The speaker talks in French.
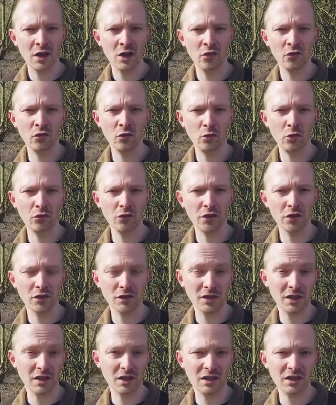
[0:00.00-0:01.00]
vous pouvez dans
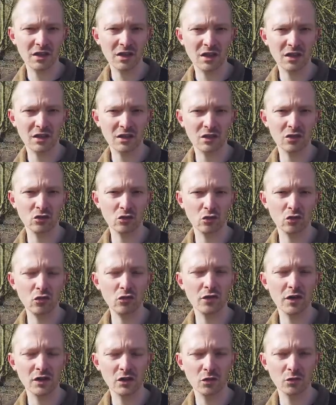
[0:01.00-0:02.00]
certains cas de toute
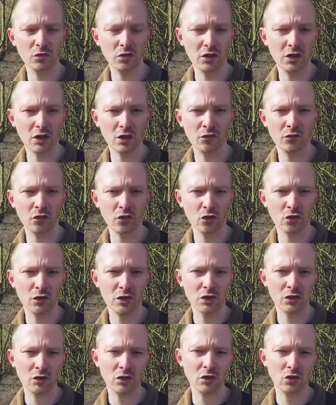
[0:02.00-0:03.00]
façon obtenir une photo qui
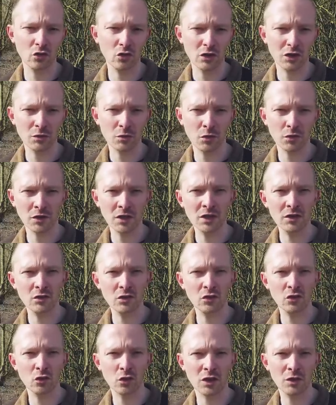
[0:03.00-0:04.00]
est soit sous-exposée,
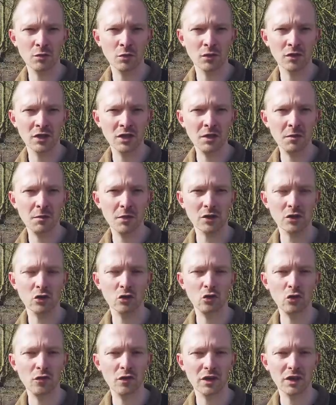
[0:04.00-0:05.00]
soit surexposée, parce que
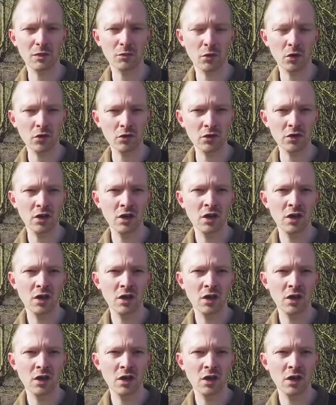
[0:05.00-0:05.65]
tout va dépendre